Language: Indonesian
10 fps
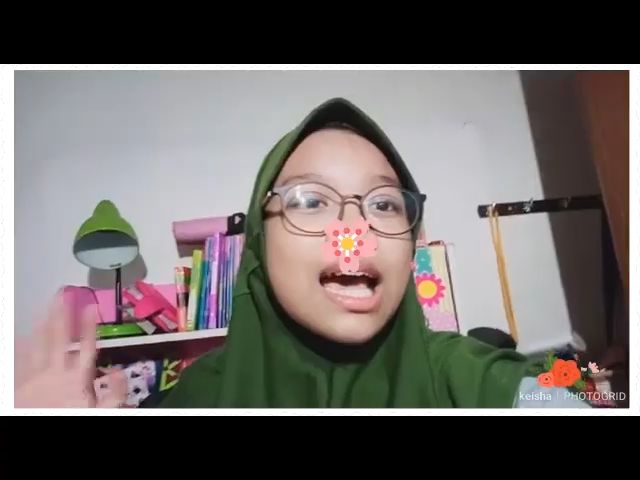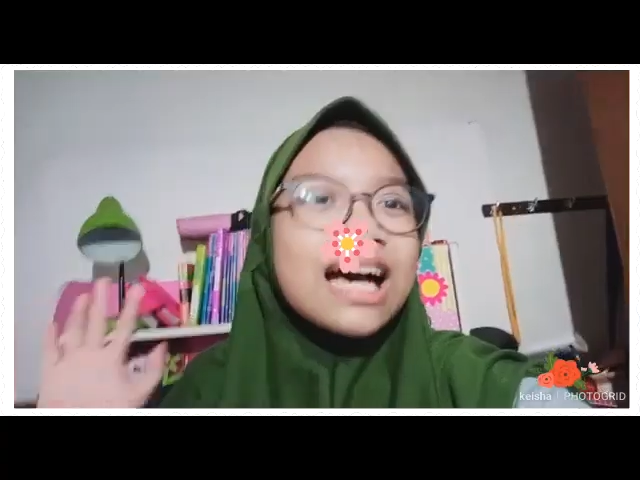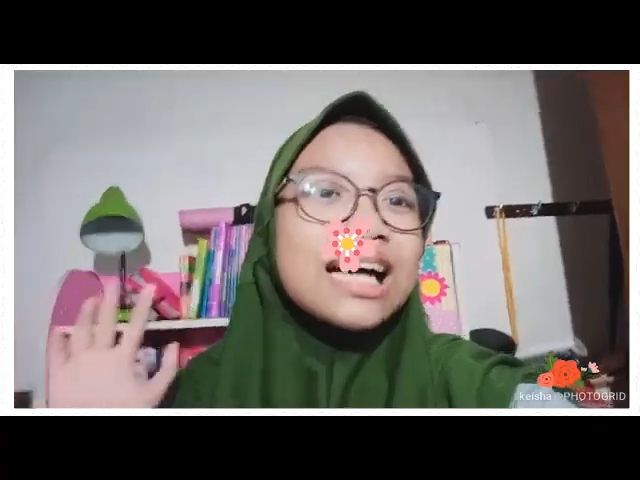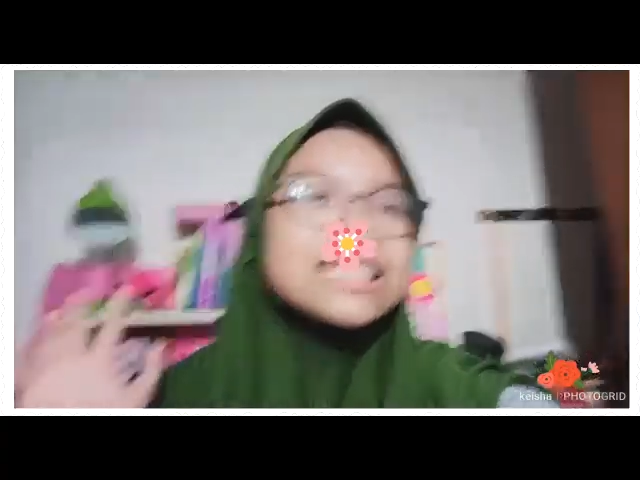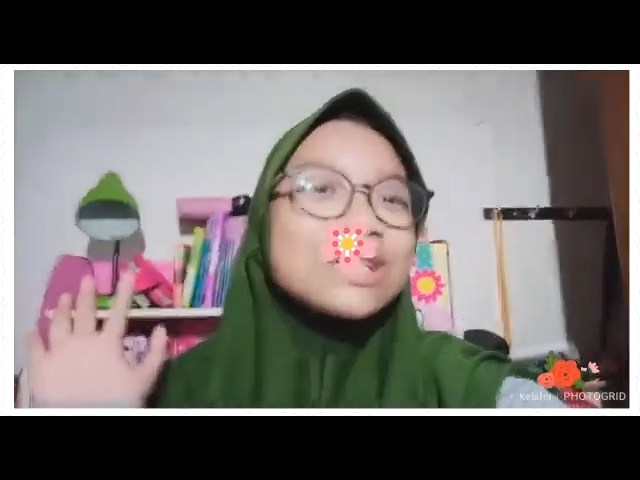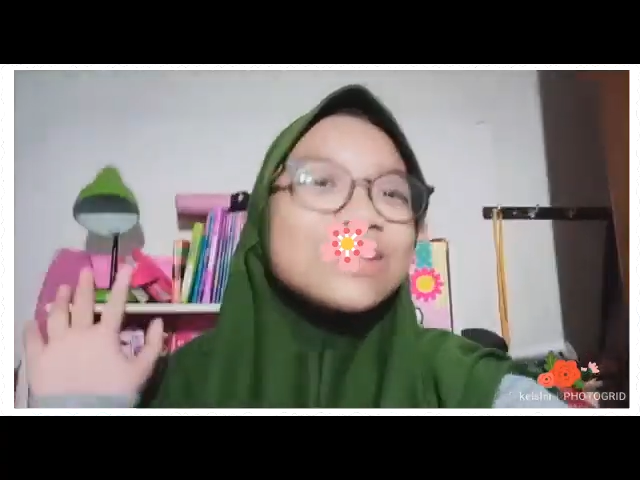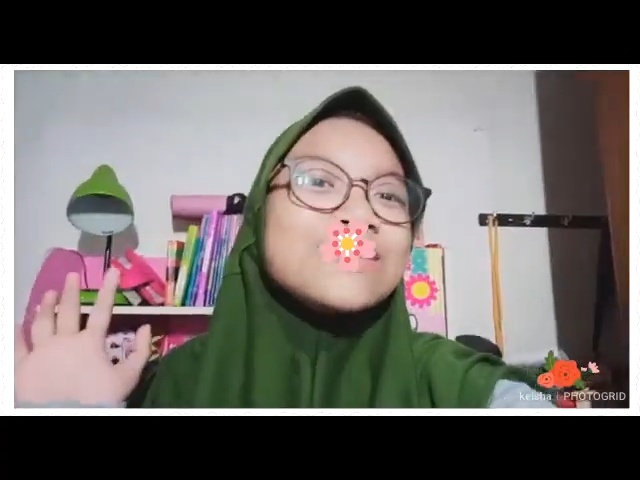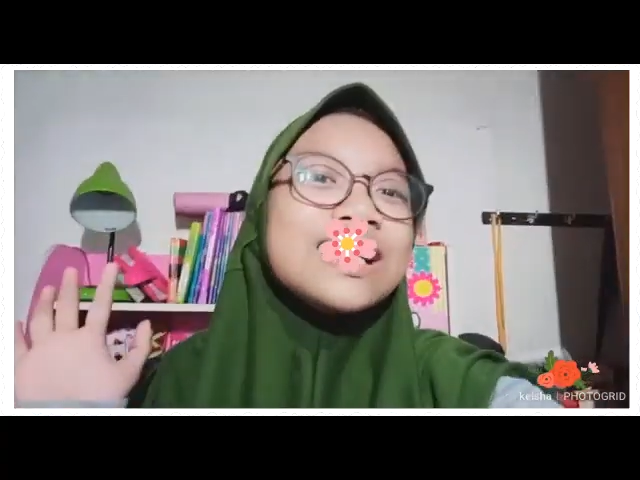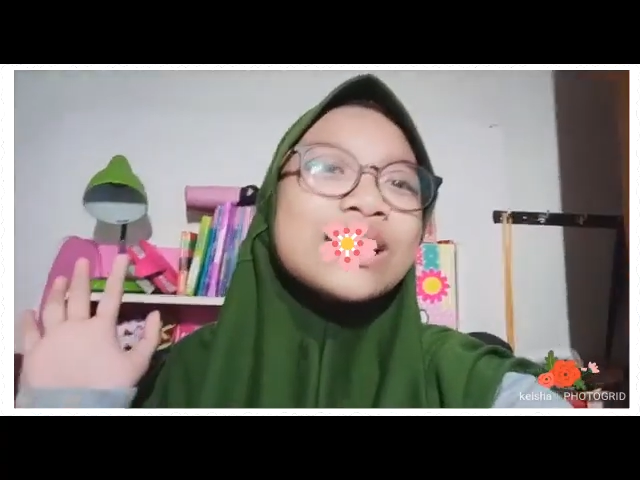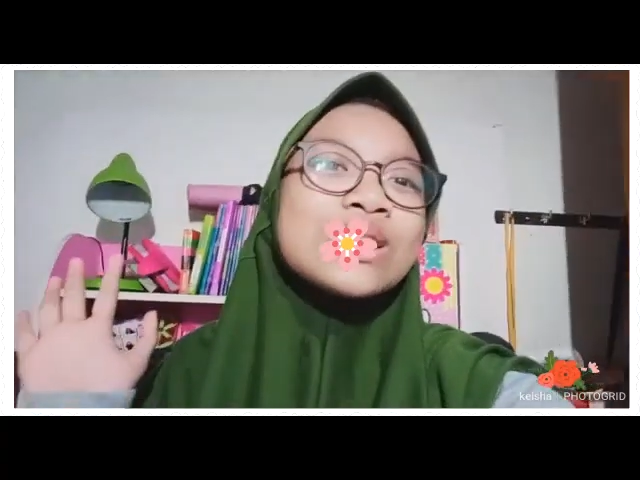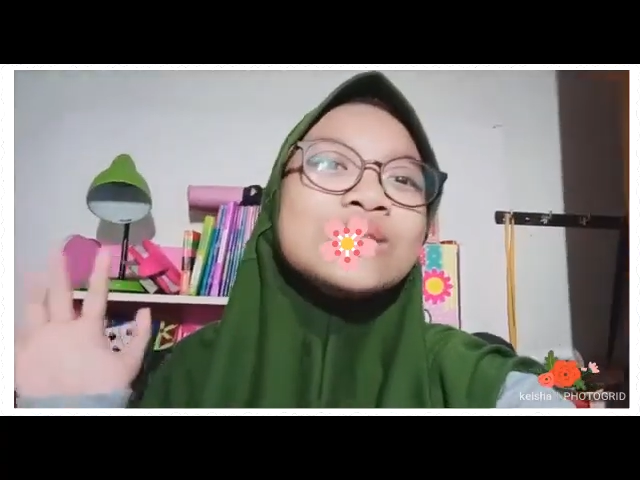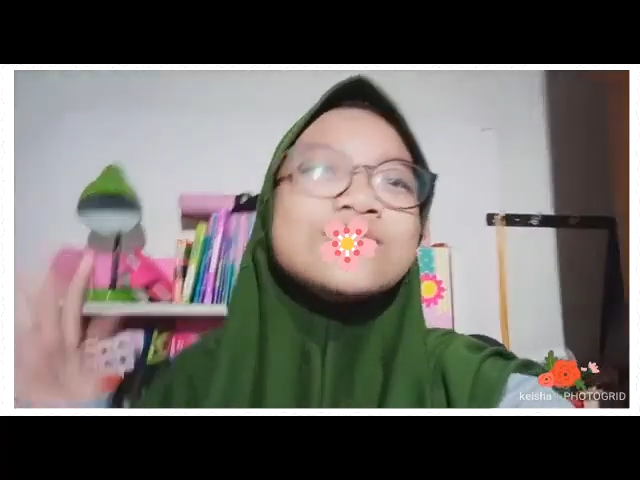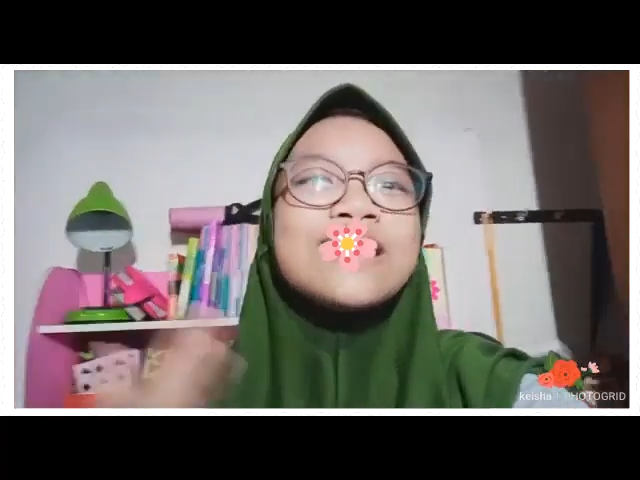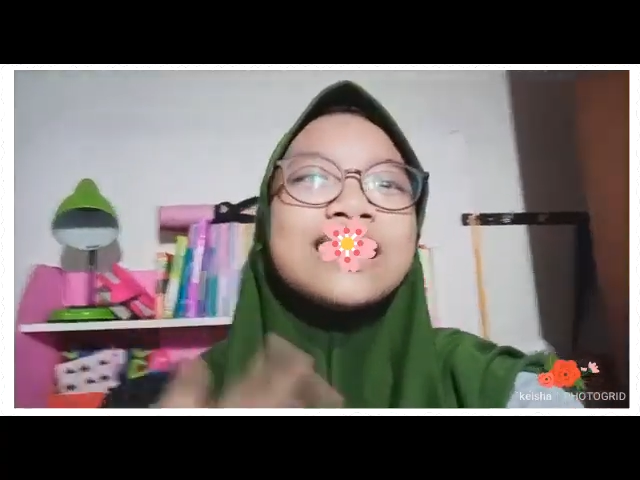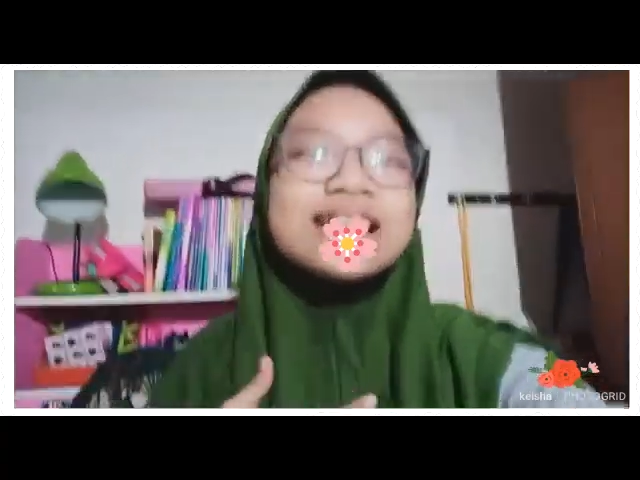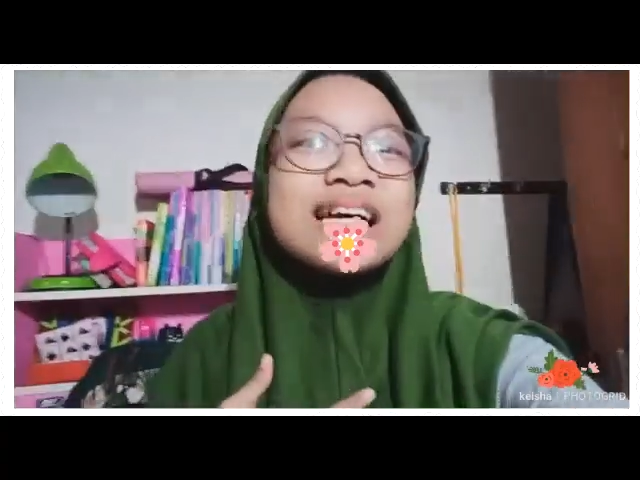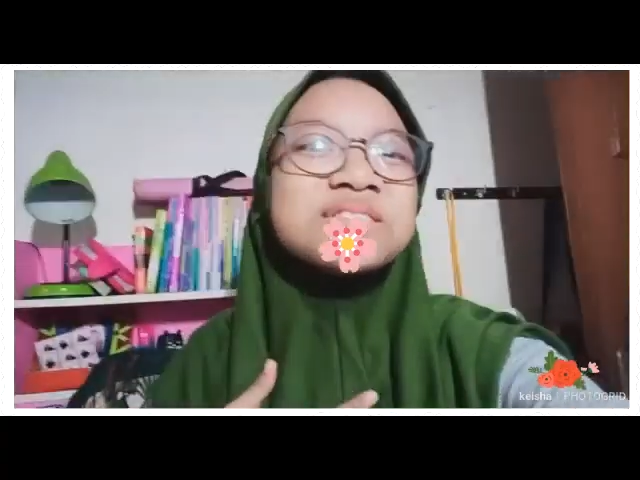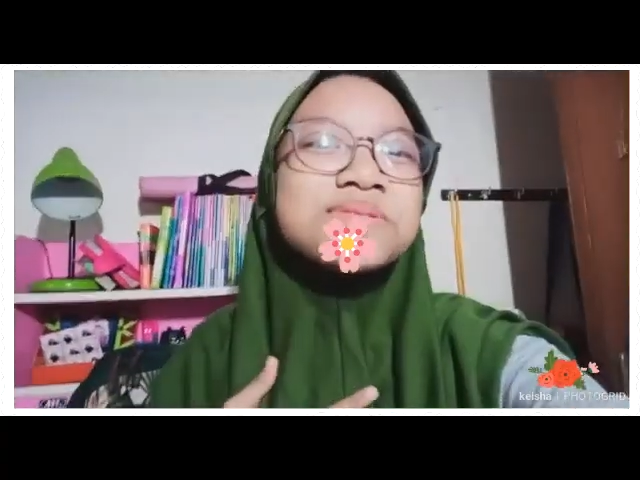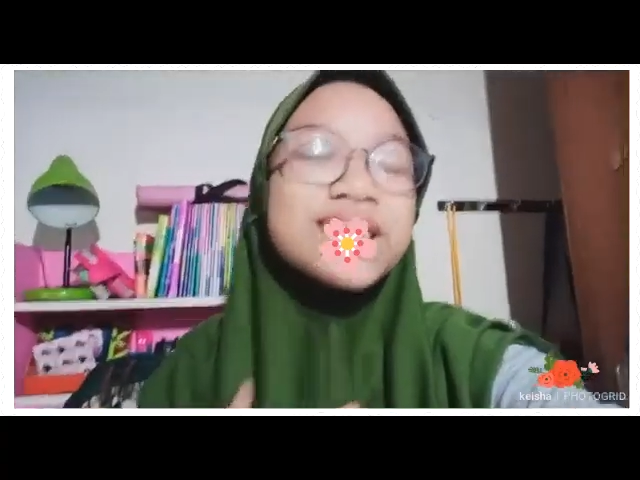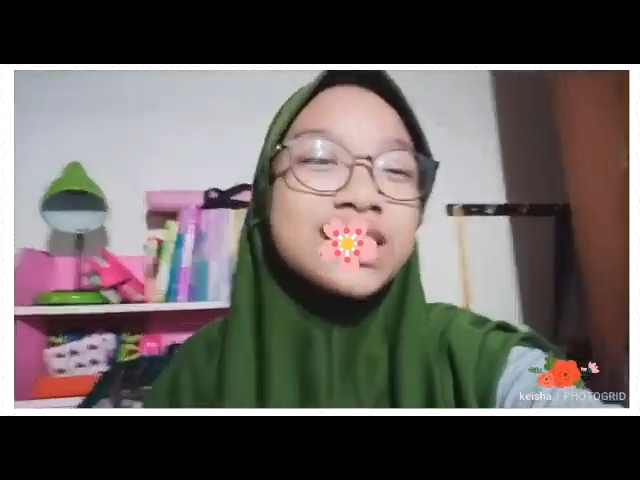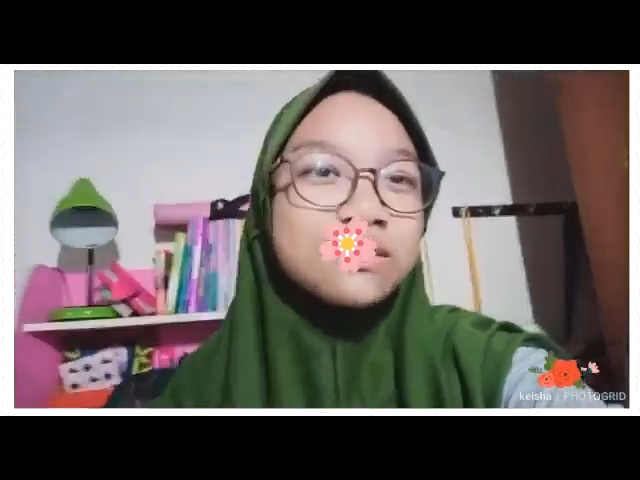Assalamualaikum. Hi guys, my name